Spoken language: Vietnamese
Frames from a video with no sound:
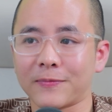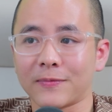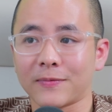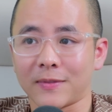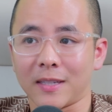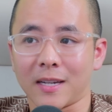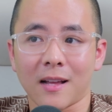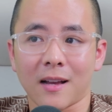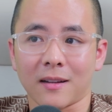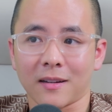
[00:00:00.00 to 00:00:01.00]
bán.
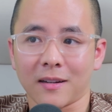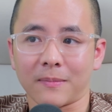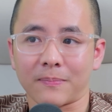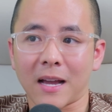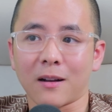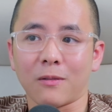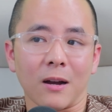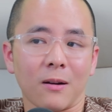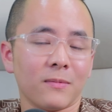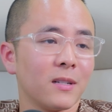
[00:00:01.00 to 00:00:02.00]
Thì đấy là hợp
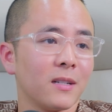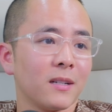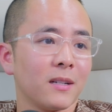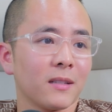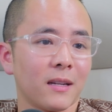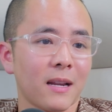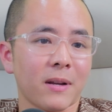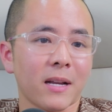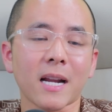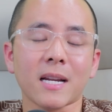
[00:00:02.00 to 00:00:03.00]
tác không đồng.
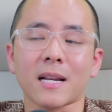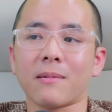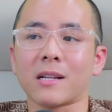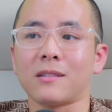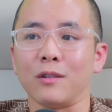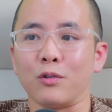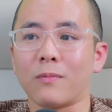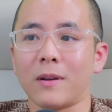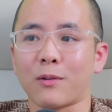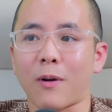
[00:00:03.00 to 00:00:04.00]
Thì 5 cái cách này các bạn
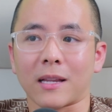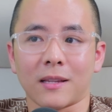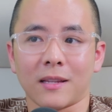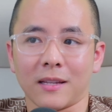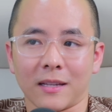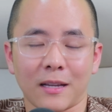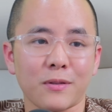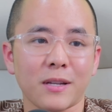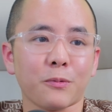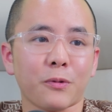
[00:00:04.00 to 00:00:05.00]
sử dụng linh hoạt
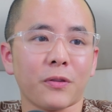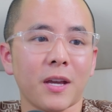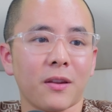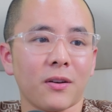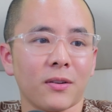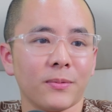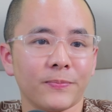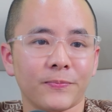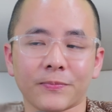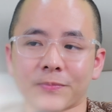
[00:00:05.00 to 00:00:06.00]
thì kiểu gì cũng có tiền thôi.